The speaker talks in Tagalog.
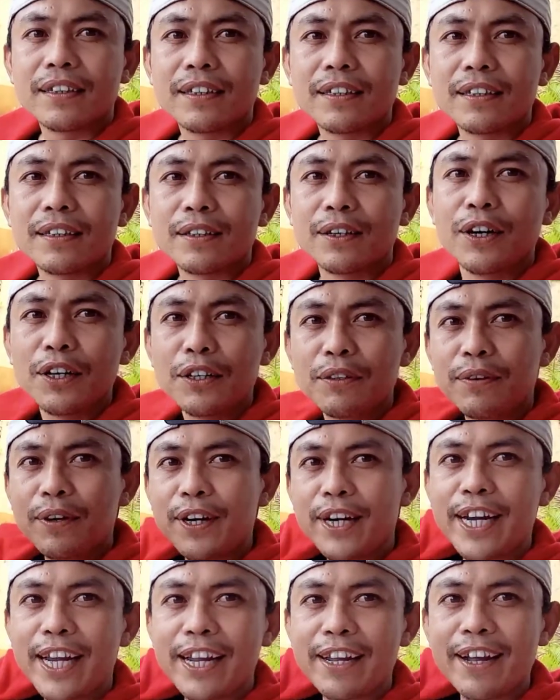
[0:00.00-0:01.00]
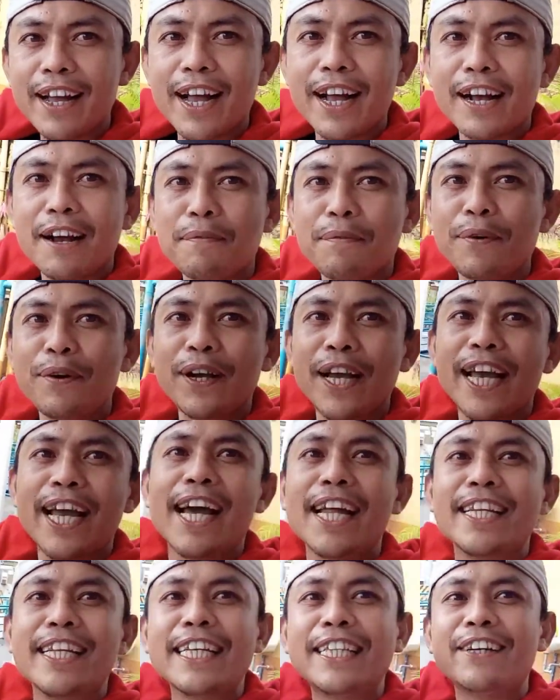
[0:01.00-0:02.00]
Good morning mga kapugi.
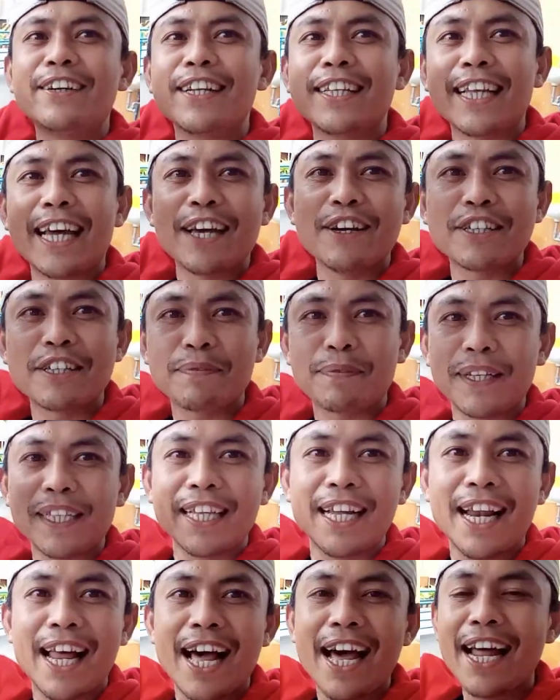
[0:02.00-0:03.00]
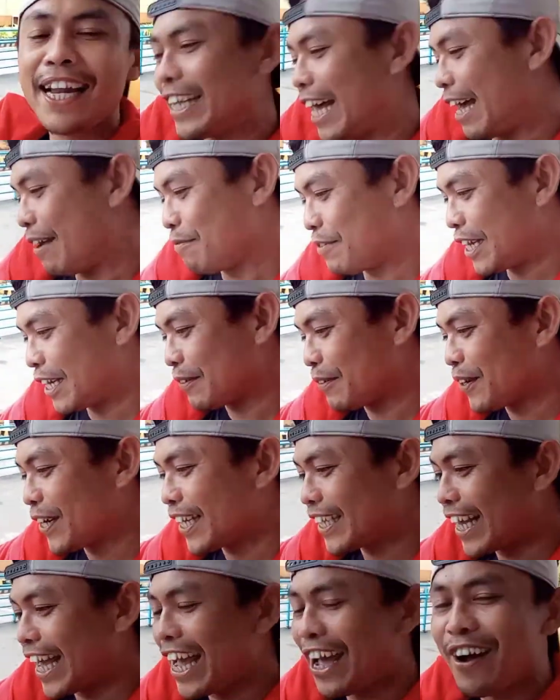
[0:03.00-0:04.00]
Andito na tayo sa Pantalan. Time check
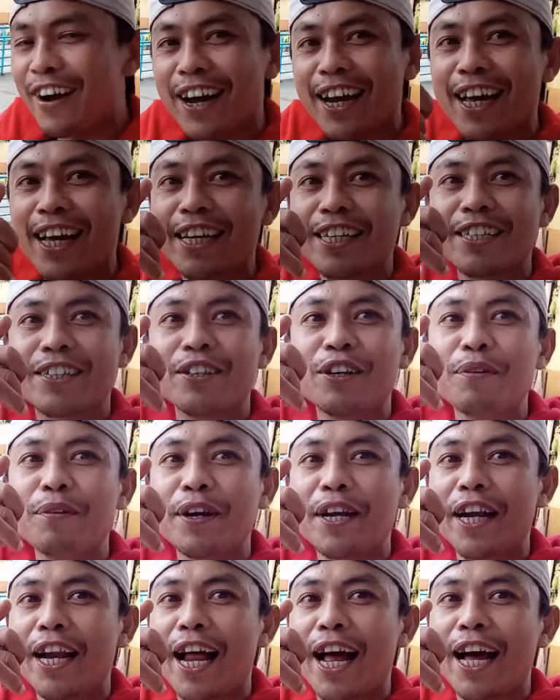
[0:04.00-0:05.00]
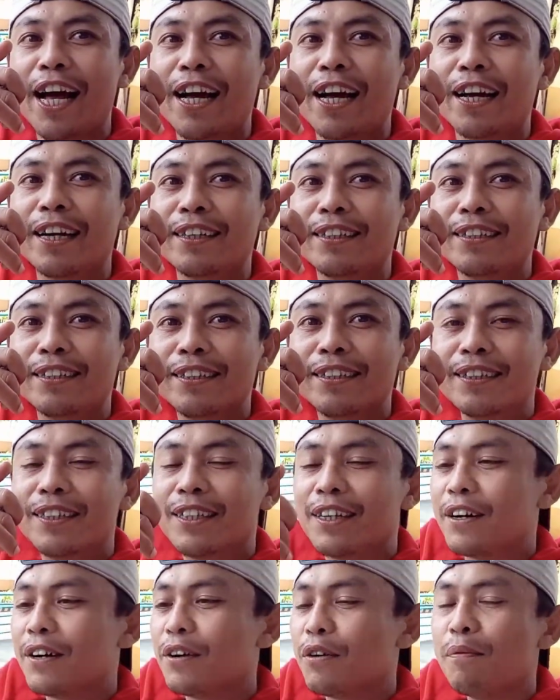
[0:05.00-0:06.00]
muna tayo. Alas 9 ng
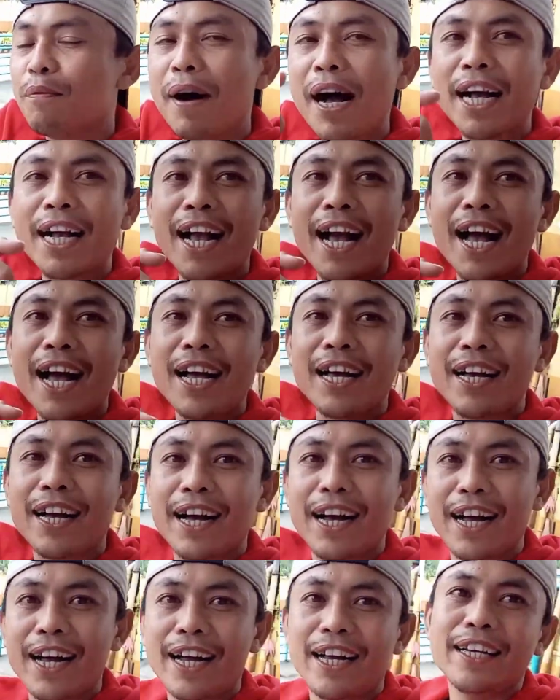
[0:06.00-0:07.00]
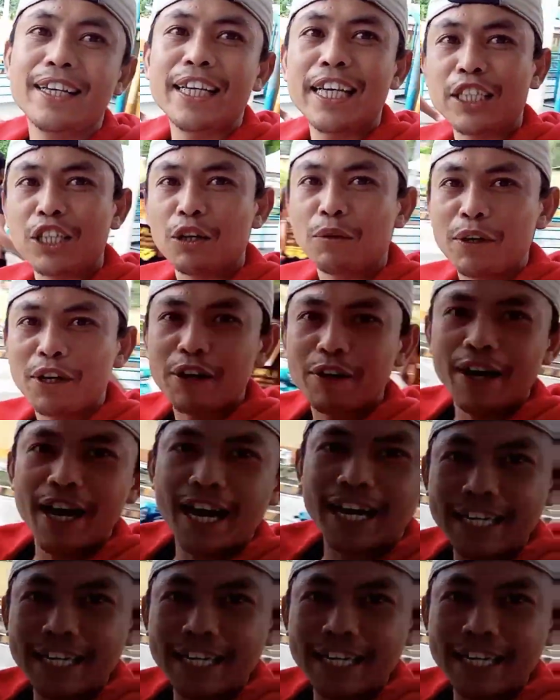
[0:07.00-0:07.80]
umaga. Ah, ito may mga